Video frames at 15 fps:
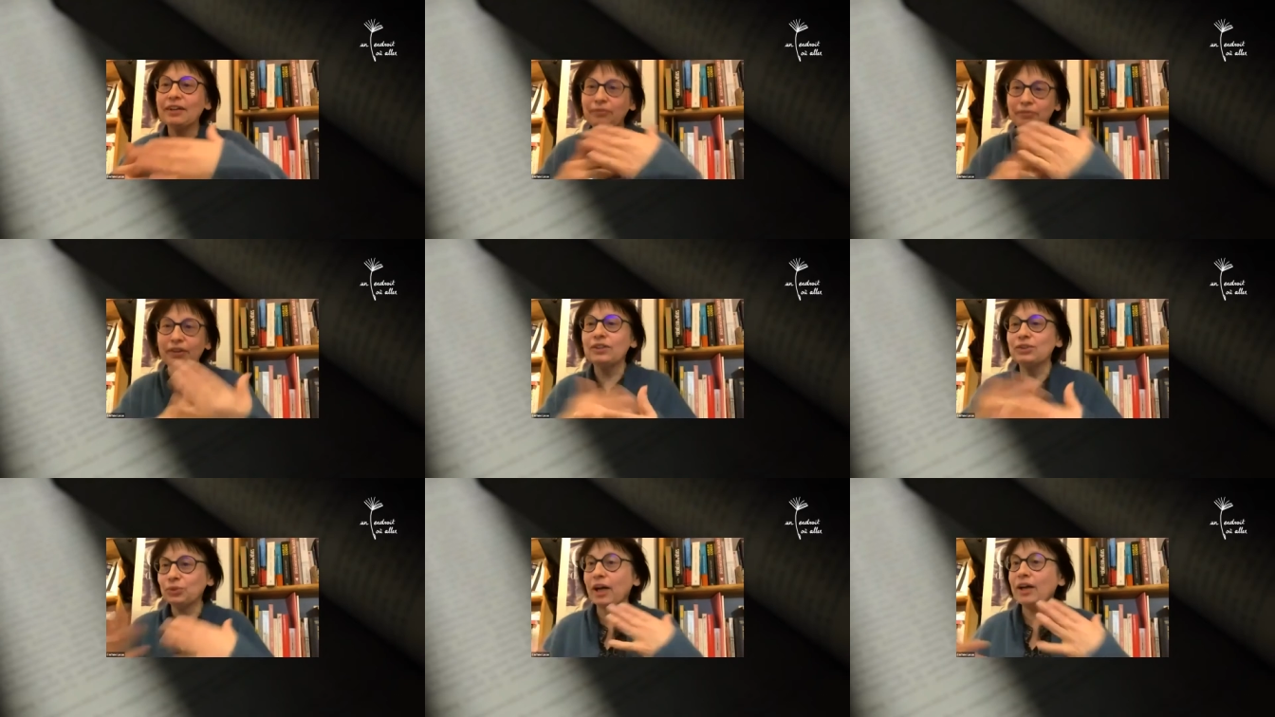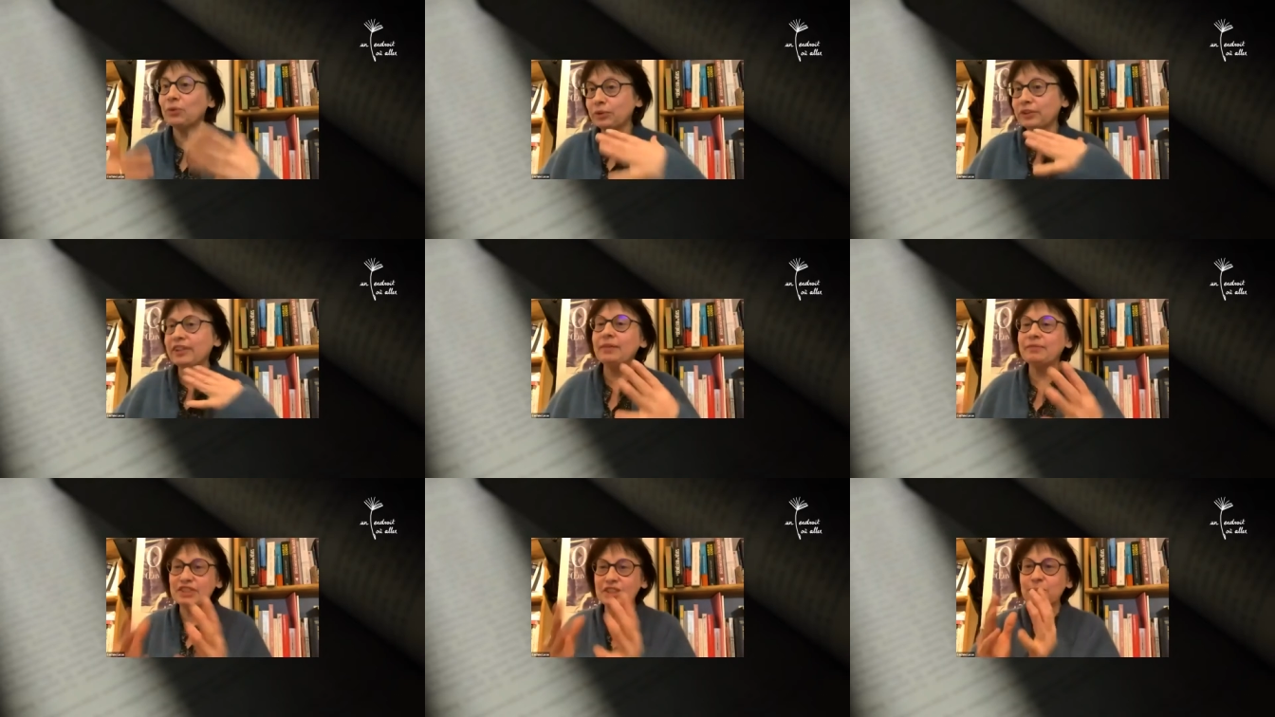enfin, nous raconter
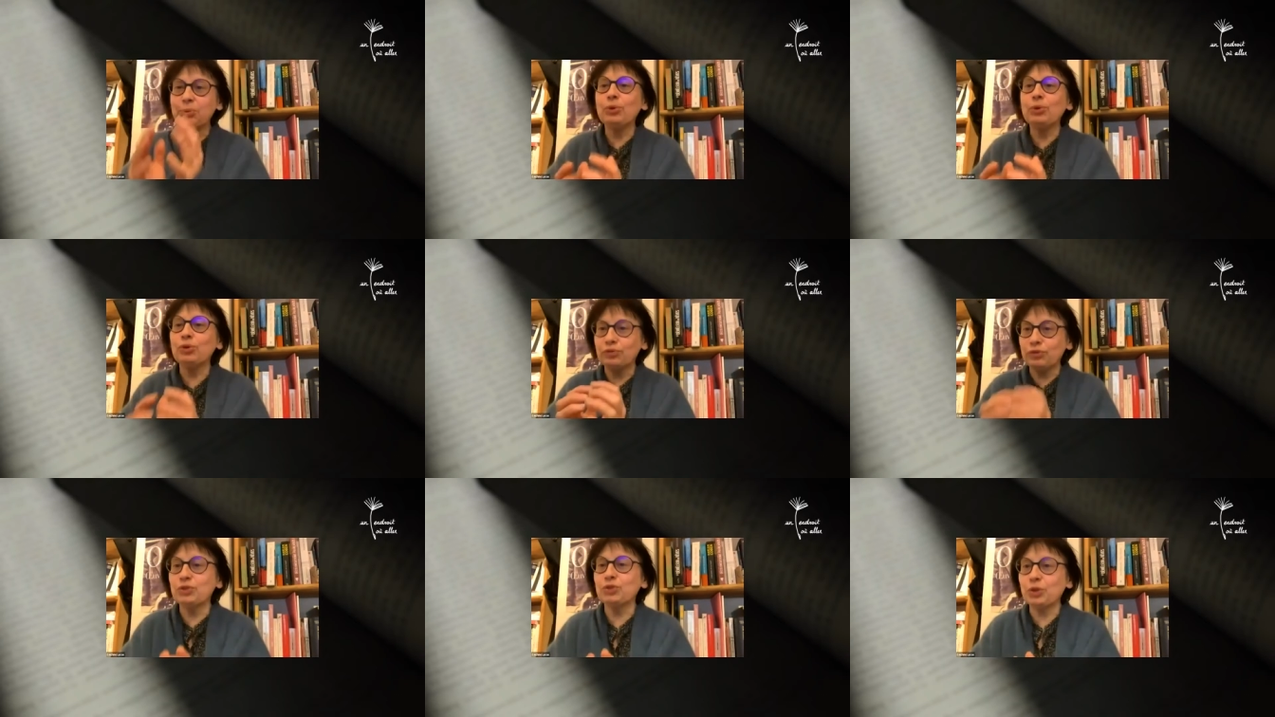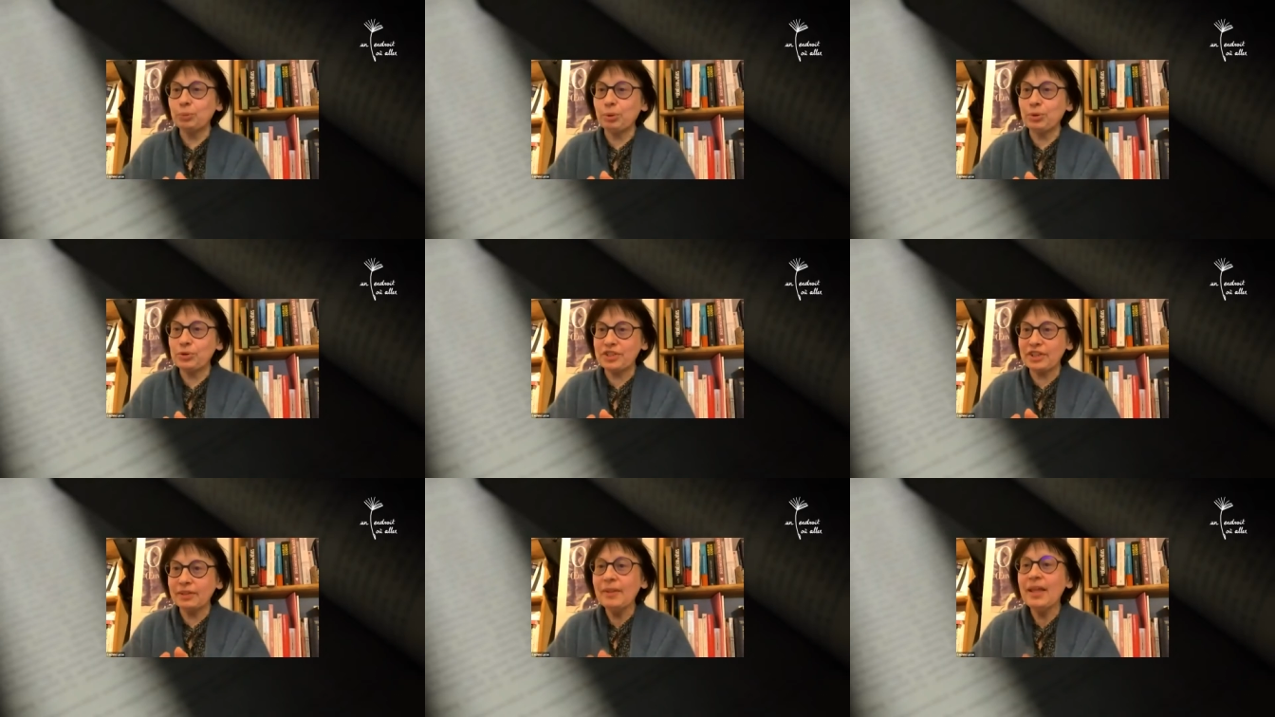un petit peu votre
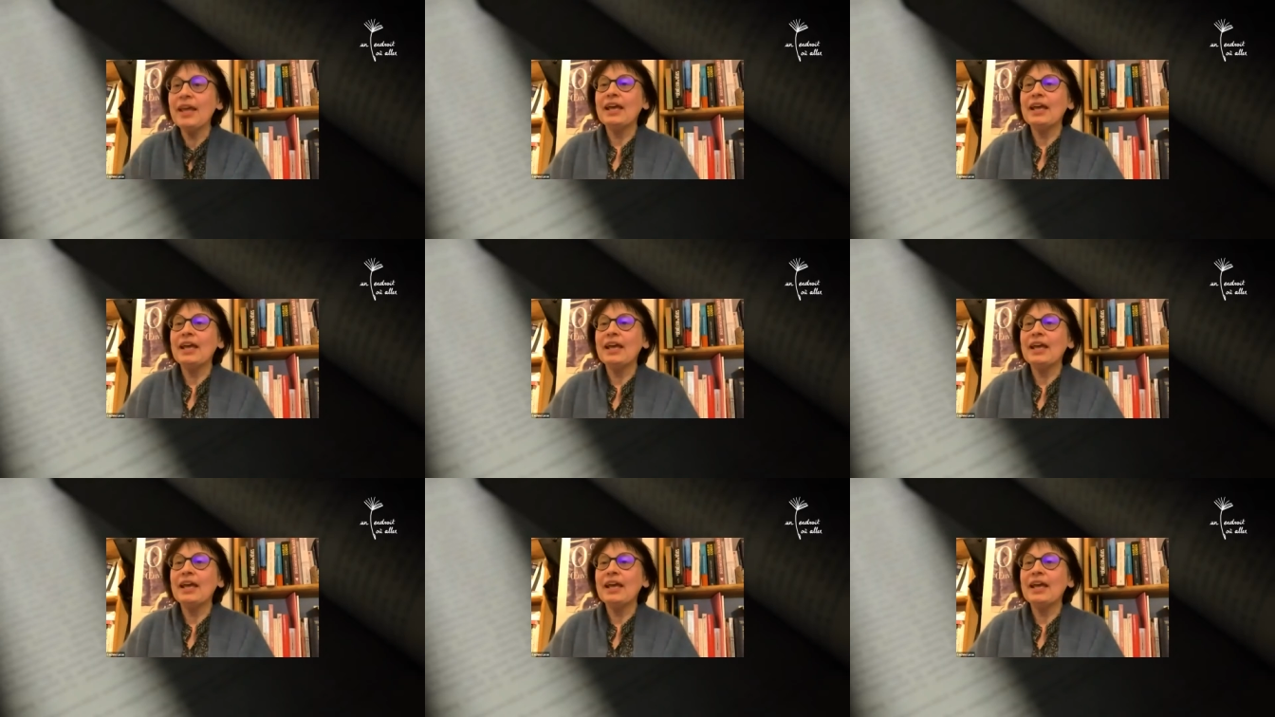projet